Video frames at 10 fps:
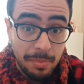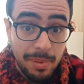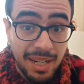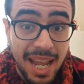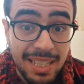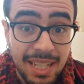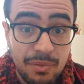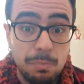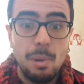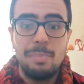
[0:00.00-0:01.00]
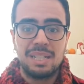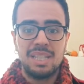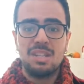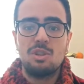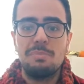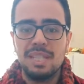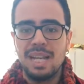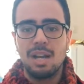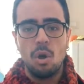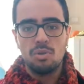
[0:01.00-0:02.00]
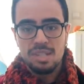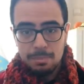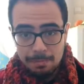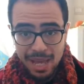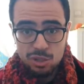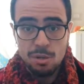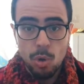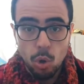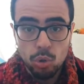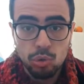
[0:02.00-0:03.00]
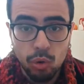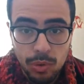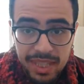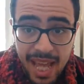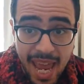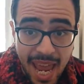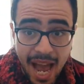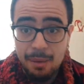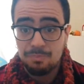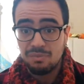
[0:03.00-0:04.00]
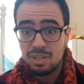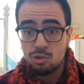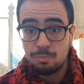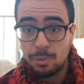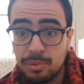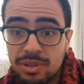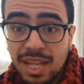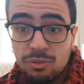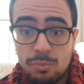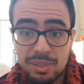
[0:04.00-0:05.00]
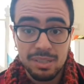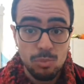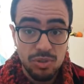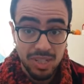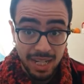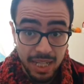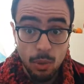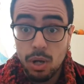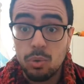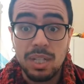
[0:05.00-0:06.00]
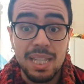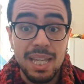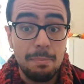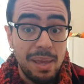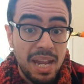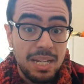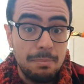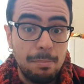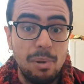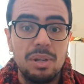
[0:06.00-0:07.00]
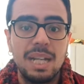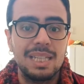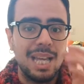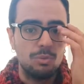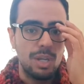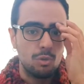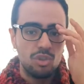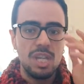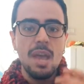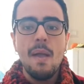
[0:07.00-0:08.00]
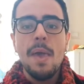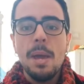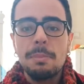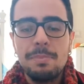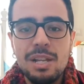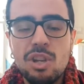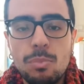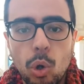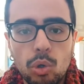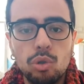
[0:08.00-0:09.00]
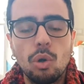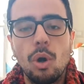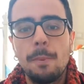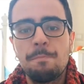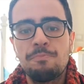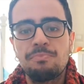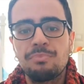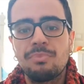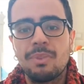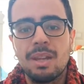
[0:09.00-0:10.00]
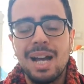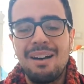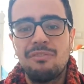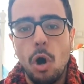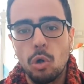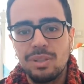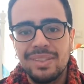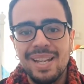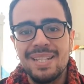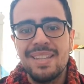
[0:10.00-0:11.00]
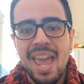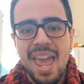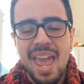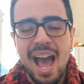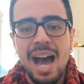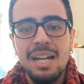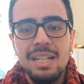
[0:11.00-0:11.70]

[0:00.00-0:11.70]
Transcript: per rendervi un po' partecipi della cosa. Mi piace molto l'idea, mi faccio un po' più indietro per dimostrare che ho ancora dei capelli, ma poi in realtà non è così. Mi piace molto mh, mm, a volte l'idea,